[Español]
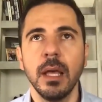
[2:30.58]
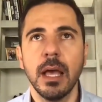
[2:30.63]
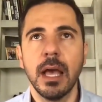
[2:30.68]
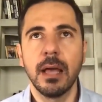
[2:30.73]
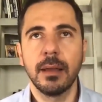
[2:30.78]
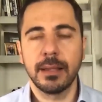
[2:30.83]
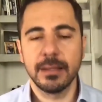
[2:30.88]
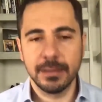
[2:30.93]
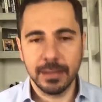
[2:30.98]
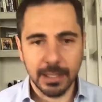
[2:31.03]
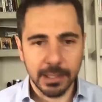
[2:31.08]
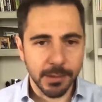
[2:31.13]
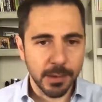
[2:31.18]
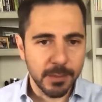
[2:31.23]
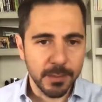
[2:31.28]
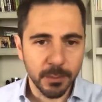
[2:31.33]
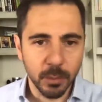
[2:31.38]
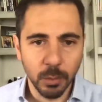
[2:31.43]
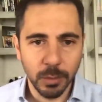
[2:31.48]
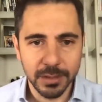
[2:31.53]
ah, que es el que lleva
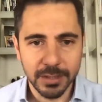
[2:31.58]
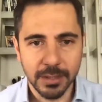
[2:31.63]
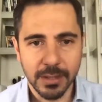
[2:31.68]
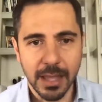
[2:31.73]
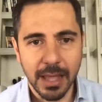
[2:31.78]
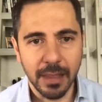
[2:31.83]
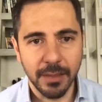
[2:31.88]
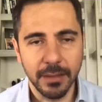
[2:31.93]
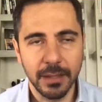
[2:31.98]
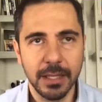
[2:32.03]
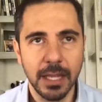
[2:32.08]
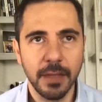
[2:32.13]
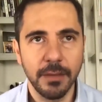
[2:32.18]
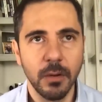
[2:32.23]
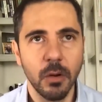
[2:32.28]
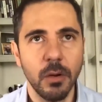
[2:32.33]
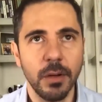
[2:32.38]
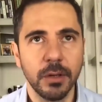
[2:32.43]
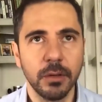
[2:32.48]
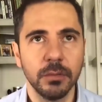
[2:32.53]
mi publicidad al día de
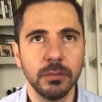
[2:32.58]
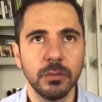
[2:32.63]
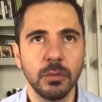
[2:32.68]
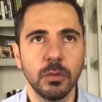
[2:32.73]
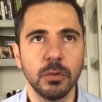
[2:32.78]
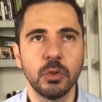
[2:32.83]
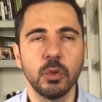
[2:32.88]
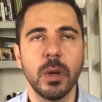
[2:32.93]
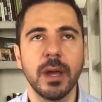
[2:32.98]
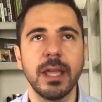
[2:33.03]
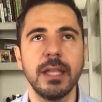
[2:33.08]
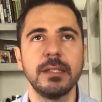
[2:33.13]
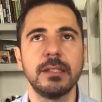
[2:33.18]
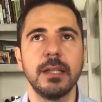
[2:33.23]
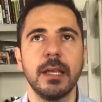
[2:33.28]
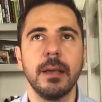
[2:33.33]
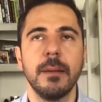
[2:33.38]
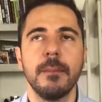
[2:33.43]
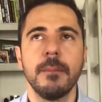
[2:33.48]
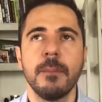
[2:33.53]
hoy con, su
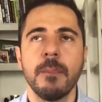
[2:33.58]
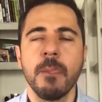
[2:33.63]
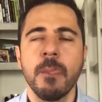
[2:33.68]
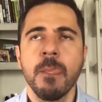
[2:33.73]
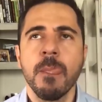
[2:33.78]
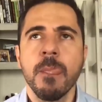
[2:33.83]
agencia,